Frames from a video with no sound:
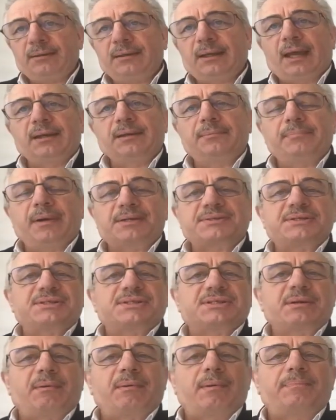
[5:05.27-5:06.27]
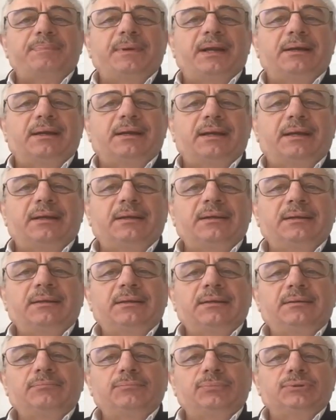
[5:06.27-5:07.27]
Yani basit sebeplerle
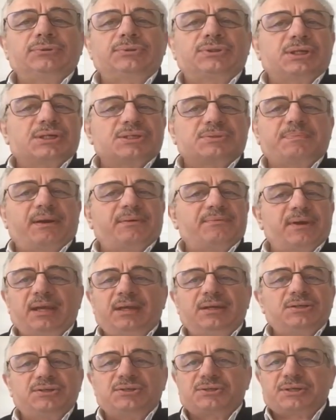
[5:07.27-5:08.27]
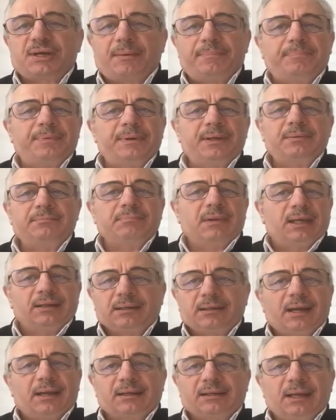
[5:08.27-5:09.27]
bu cezbe ve incizap
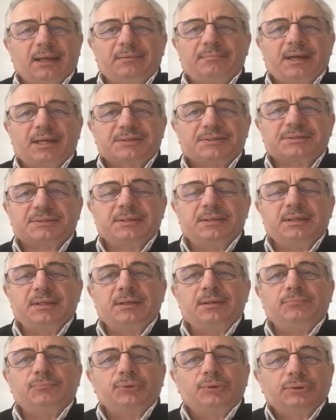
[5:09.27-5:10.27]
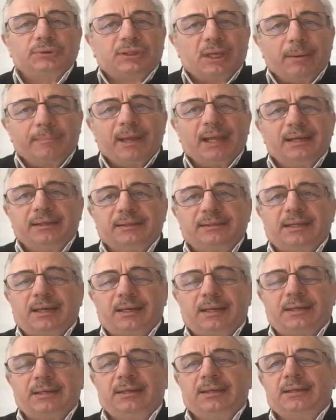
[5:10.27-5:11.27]
meydana gelmez. Bunun
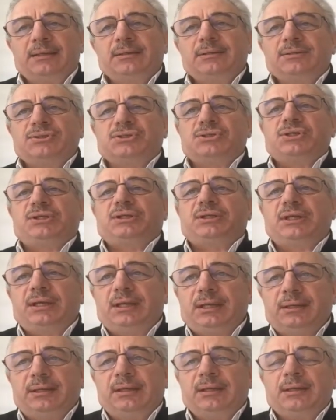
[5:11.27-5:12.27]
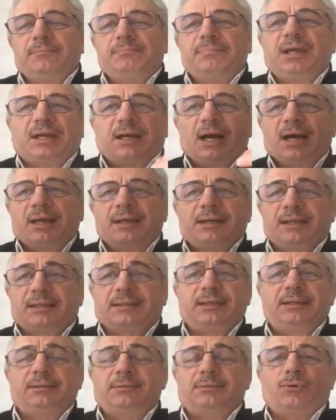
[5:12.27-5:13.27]
temelinde ciddi bir
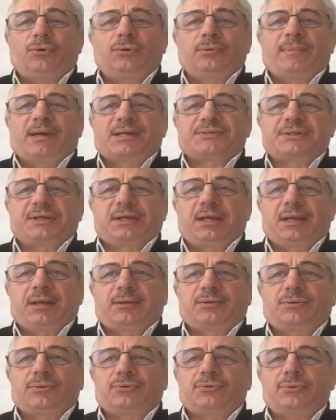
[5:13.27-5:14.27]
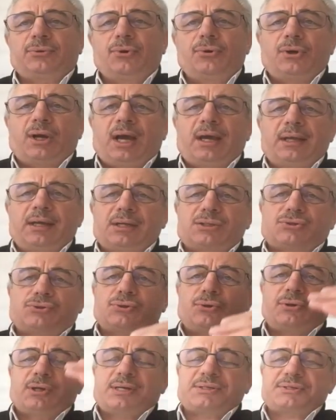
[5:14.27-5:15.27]
gayretin olması gerekiyor. O gayret
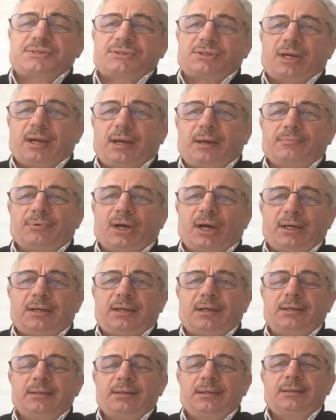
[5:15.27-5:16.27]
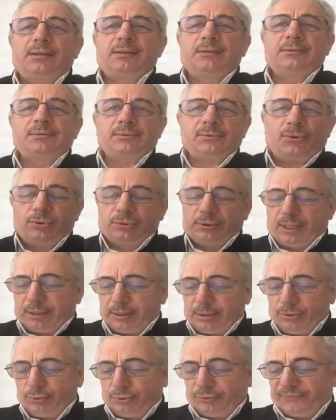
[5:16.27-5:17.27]
sonrası Cenab-ı Hak
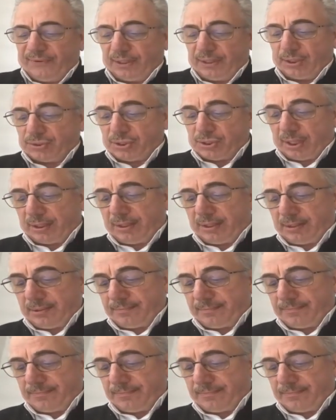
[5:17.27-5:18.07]
onları lütfedecek.